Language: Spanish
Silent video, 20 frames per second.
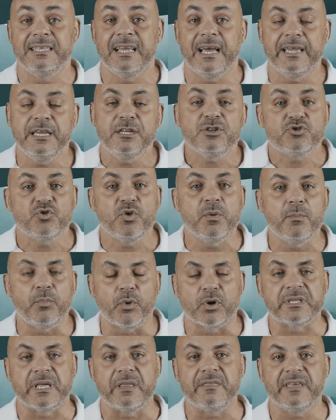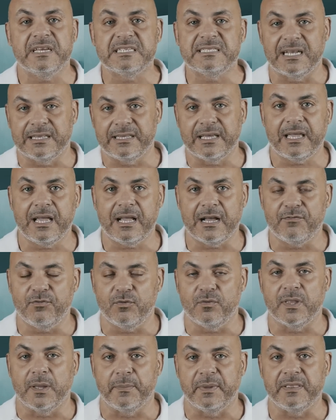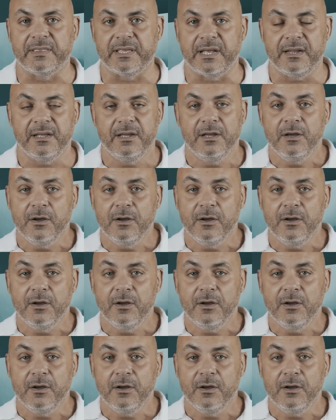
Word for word: De ahí su importancia estratégica fundamental.